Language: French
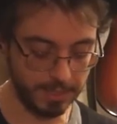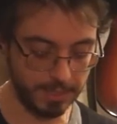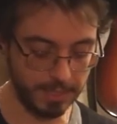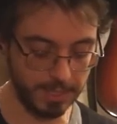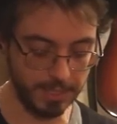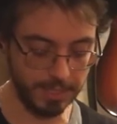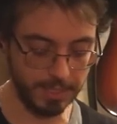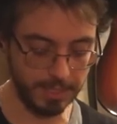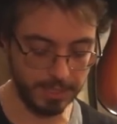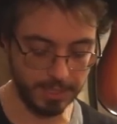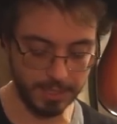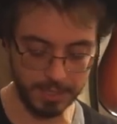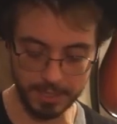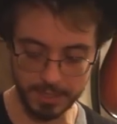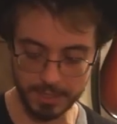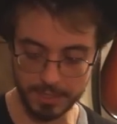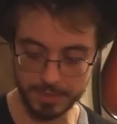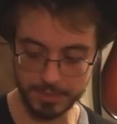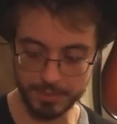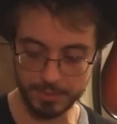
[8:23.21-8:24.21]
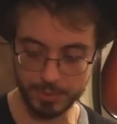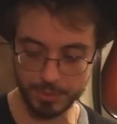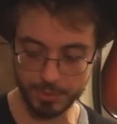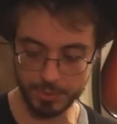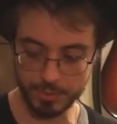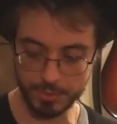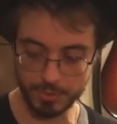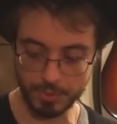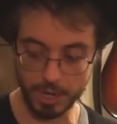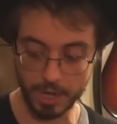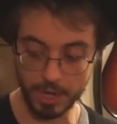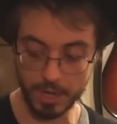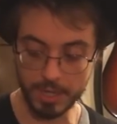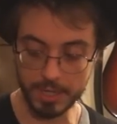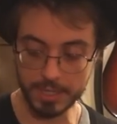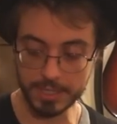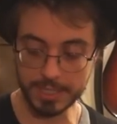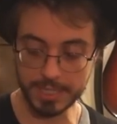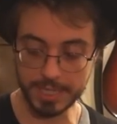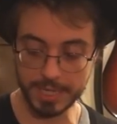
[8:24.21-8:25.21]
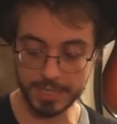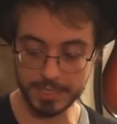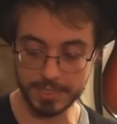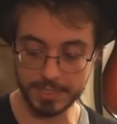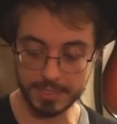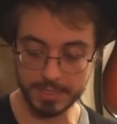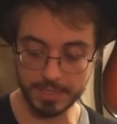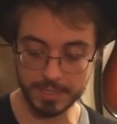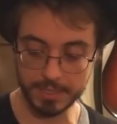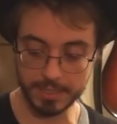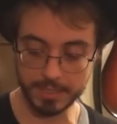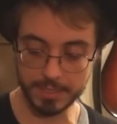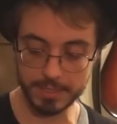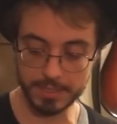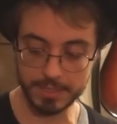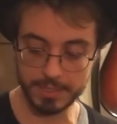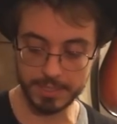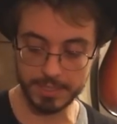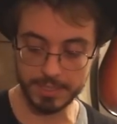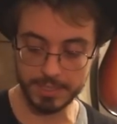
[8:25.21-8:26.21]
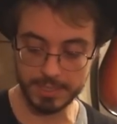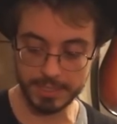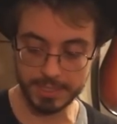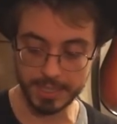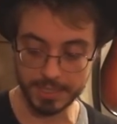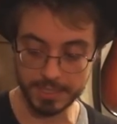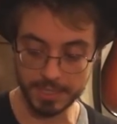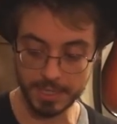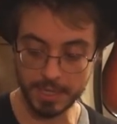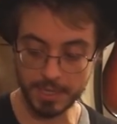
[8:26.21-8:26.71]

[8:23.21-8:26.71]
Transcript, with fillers: Et 1, 2, 3, 4, 5, 6, 7.